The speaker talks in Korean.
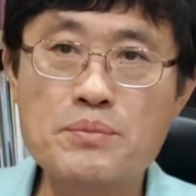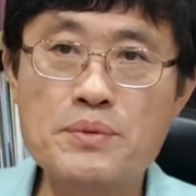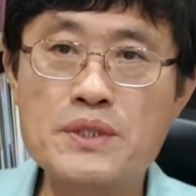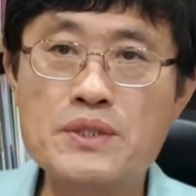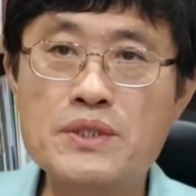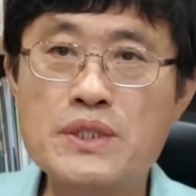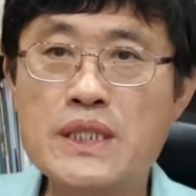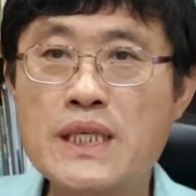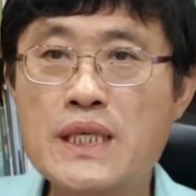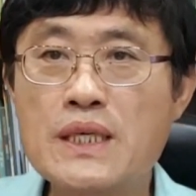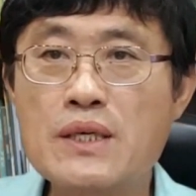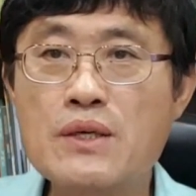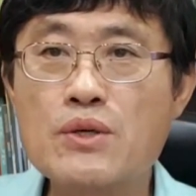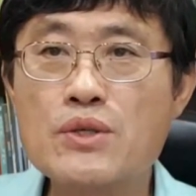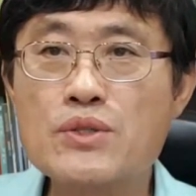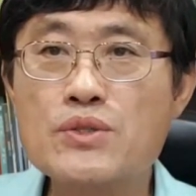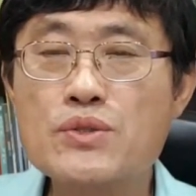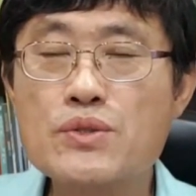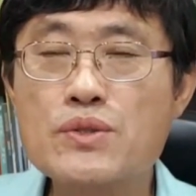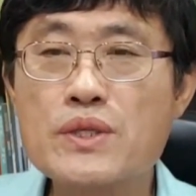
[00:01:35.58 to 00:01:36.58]
피지가
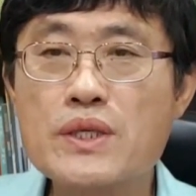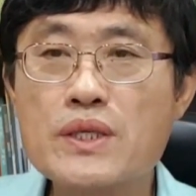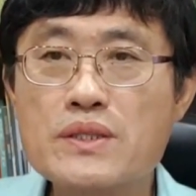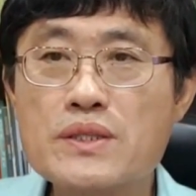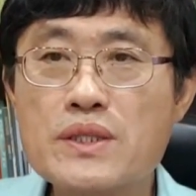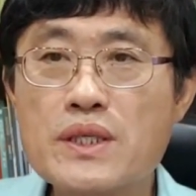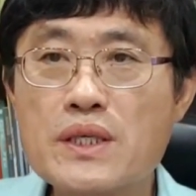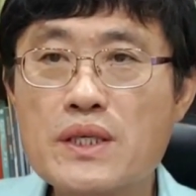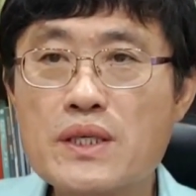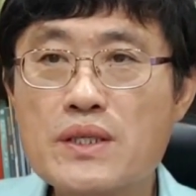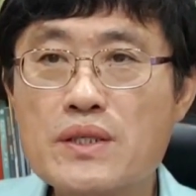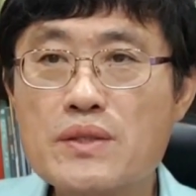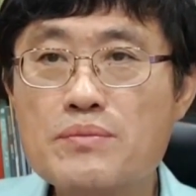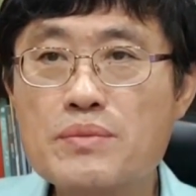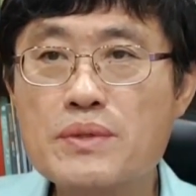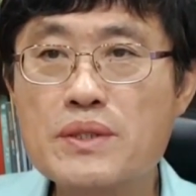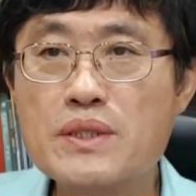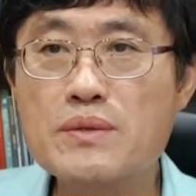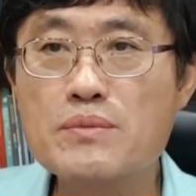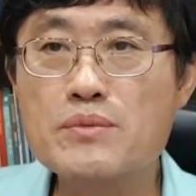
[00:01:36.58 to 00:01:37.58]
건조되어 생기는
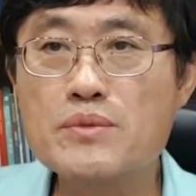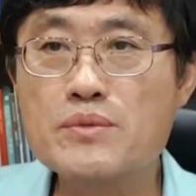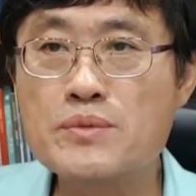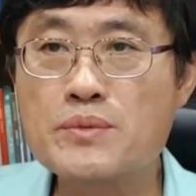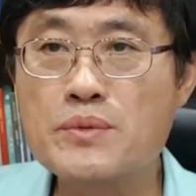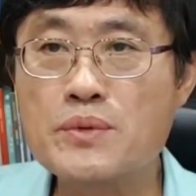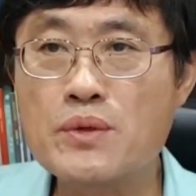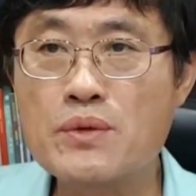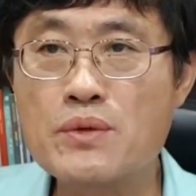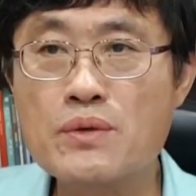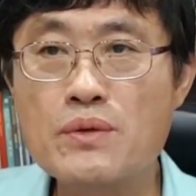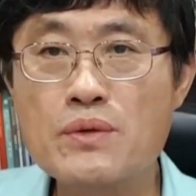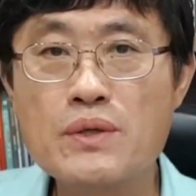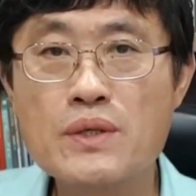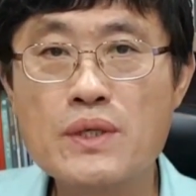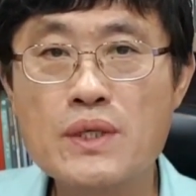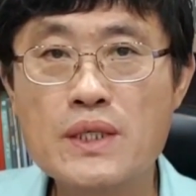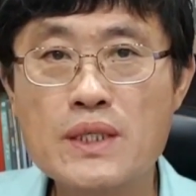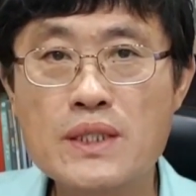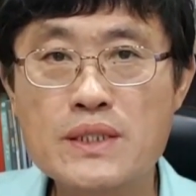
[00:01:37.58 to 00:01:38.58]
비듬으로
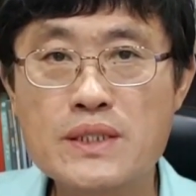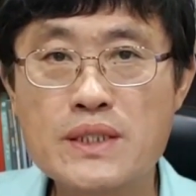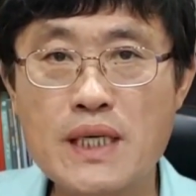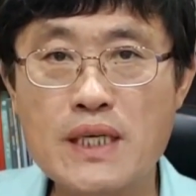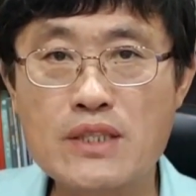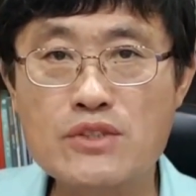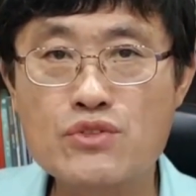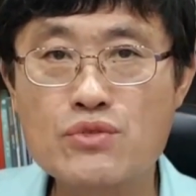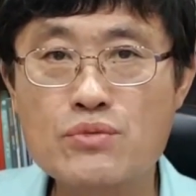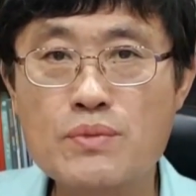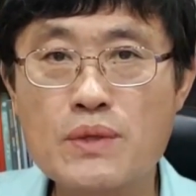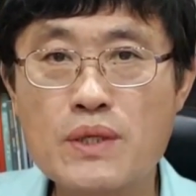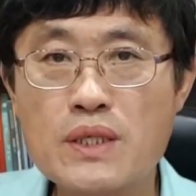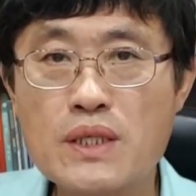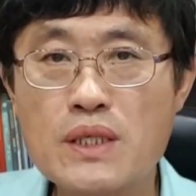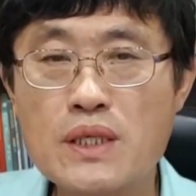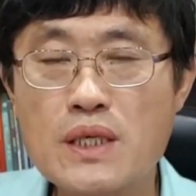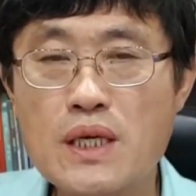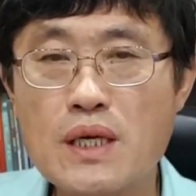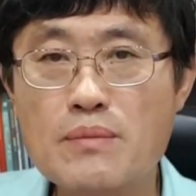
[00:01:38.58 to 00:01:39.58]
자주
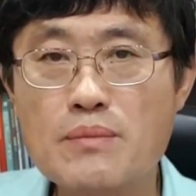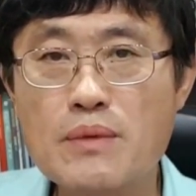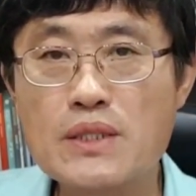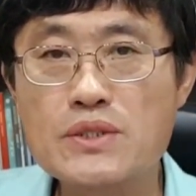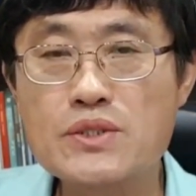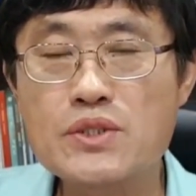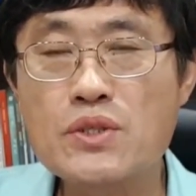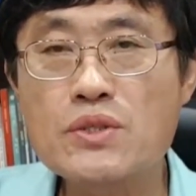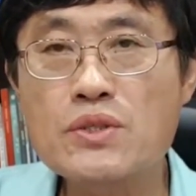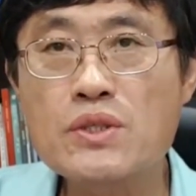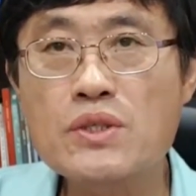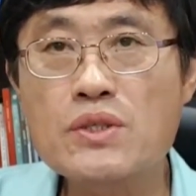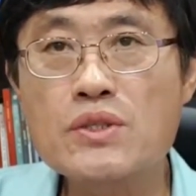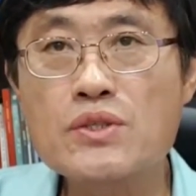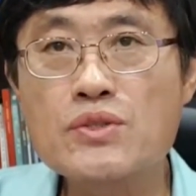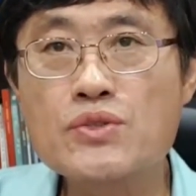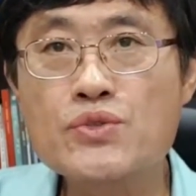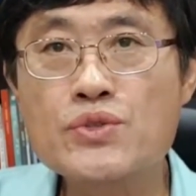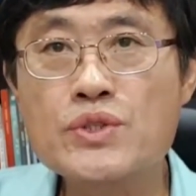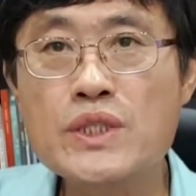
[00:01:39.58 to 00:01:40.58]
머리를 감아
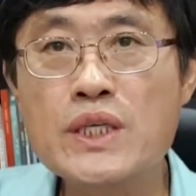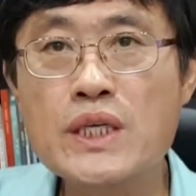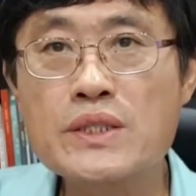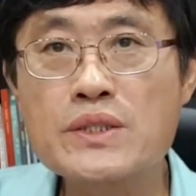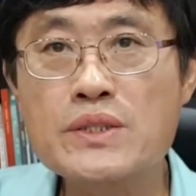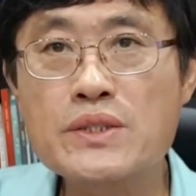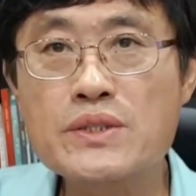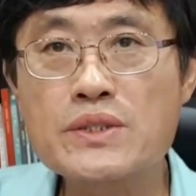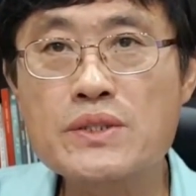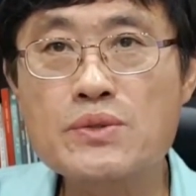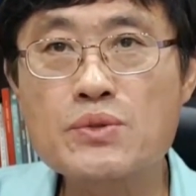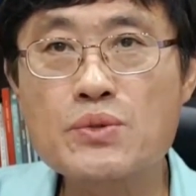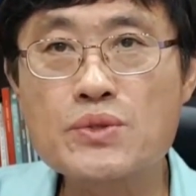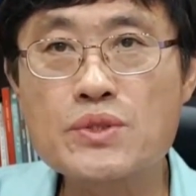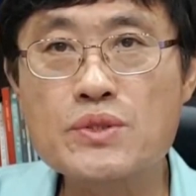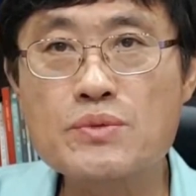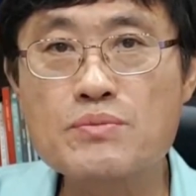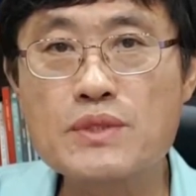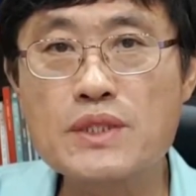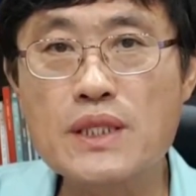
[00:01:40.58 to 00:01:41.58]
청결을 유지하는 것이
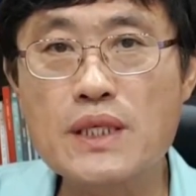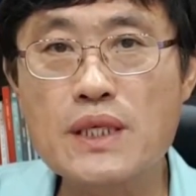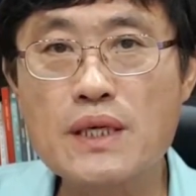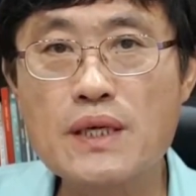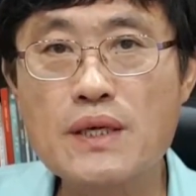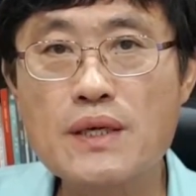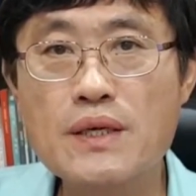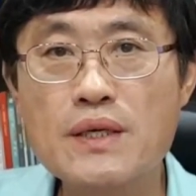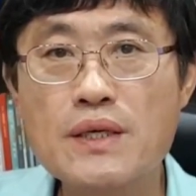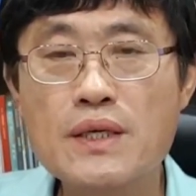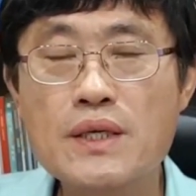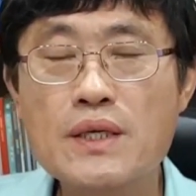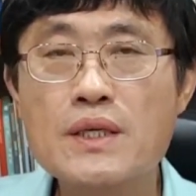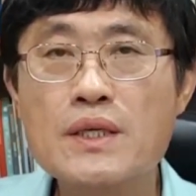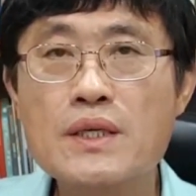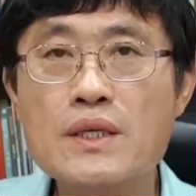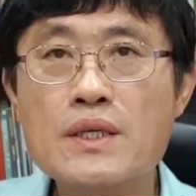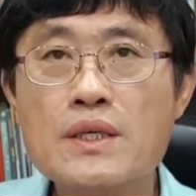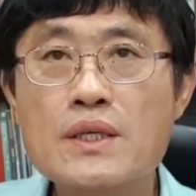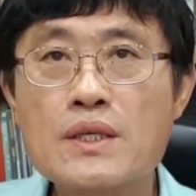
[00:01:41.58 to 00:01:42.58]
좋습니다.
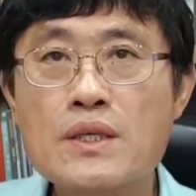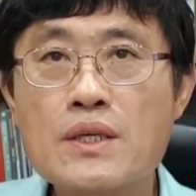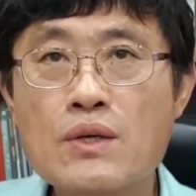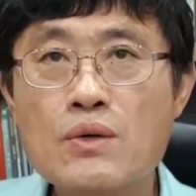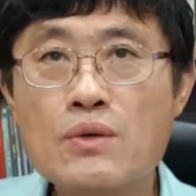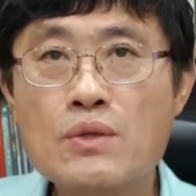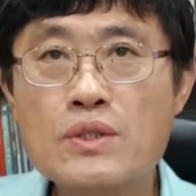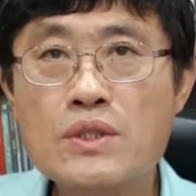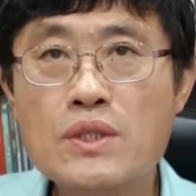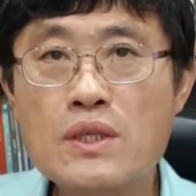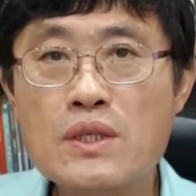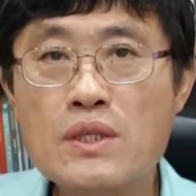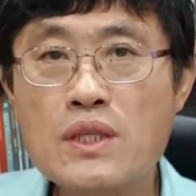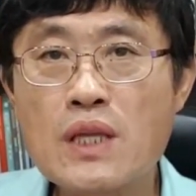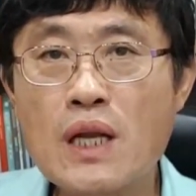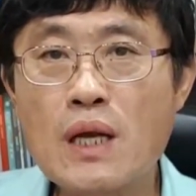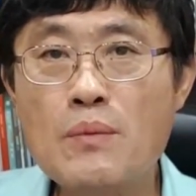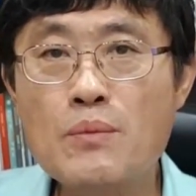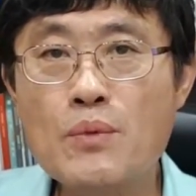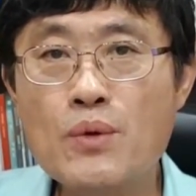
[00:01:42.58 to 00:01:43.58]

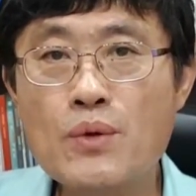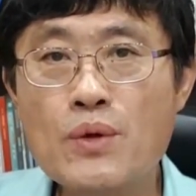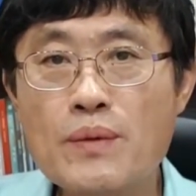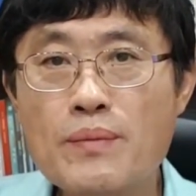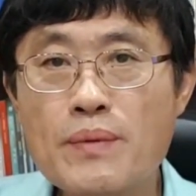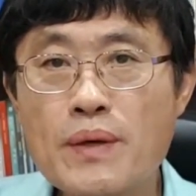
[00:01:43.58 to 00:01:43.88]
겨울철 탈모